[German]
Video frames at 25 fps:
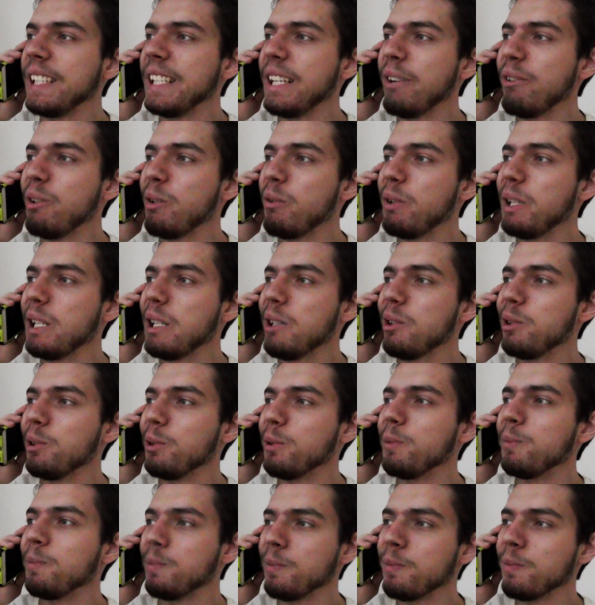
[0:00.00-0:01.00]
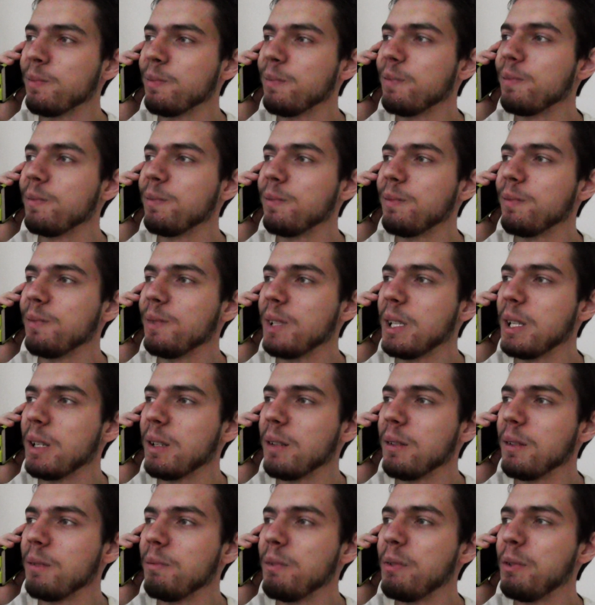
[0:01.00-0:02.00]
Yo, yo, yo!
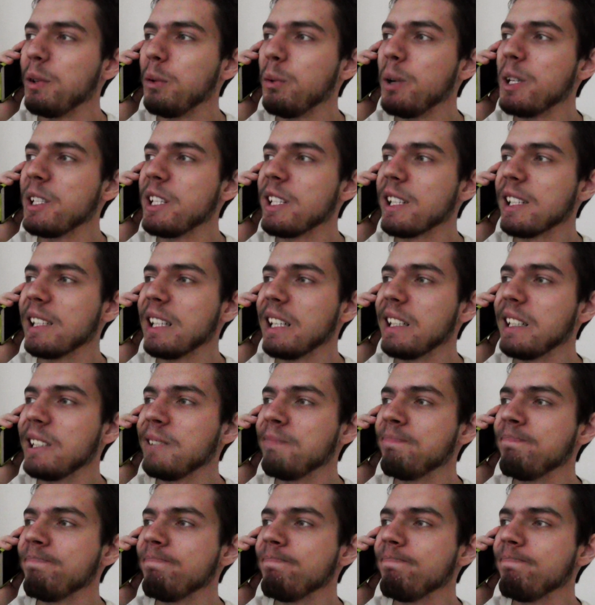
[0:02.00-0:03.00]
viel Uhr ist es gerade?